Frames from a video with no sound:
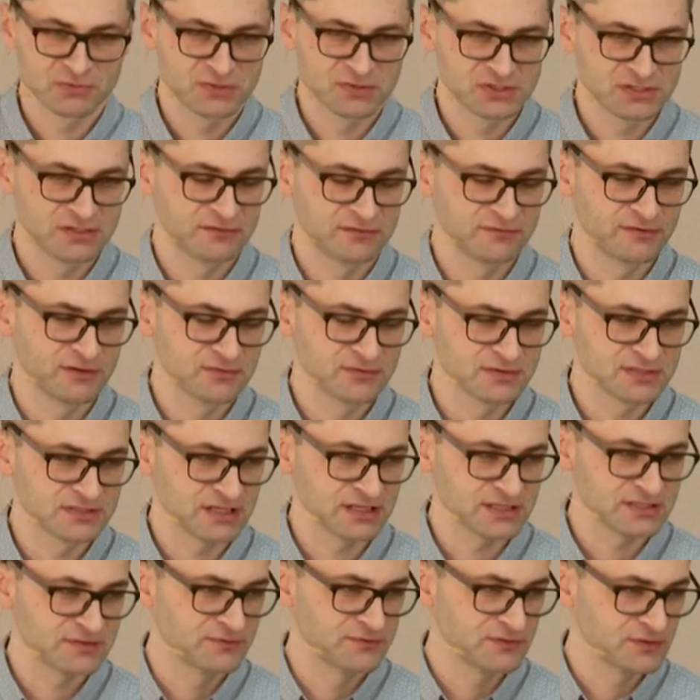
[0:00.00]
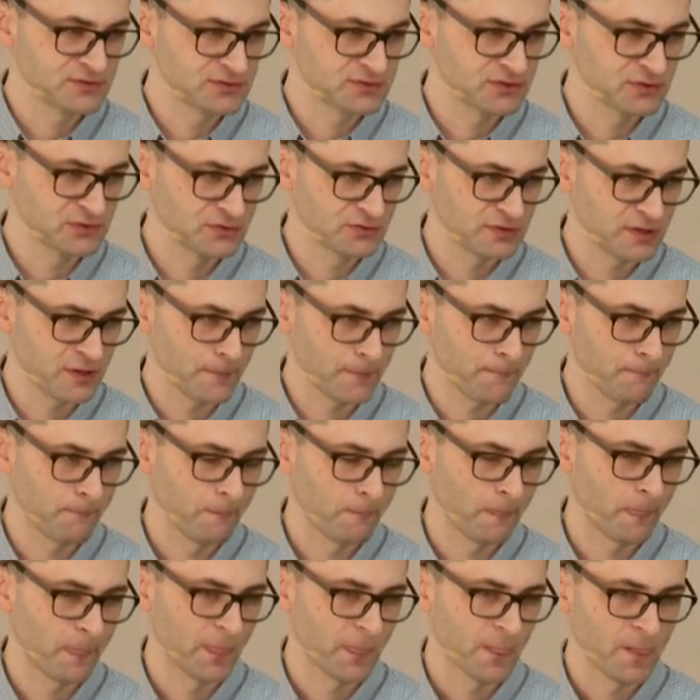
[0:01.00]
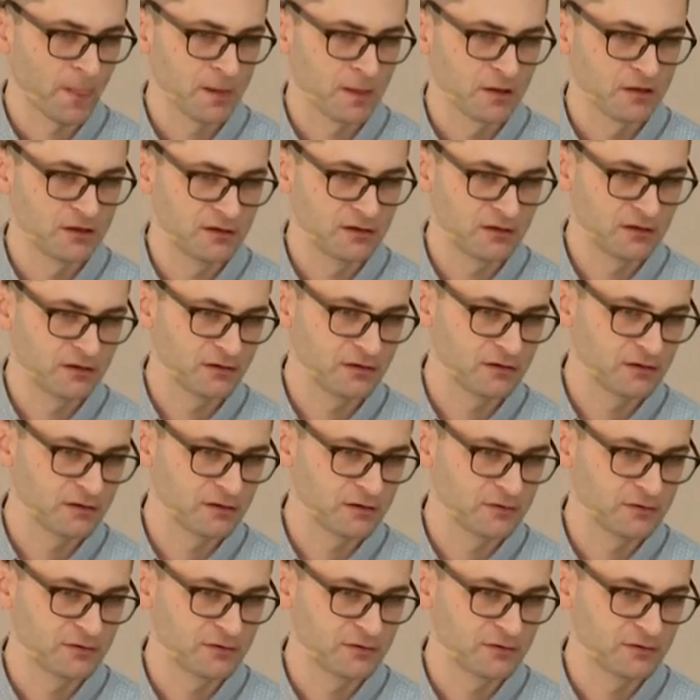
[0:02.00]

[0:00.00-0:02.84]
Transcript: myślę, wielu z nas funkcjonuje y,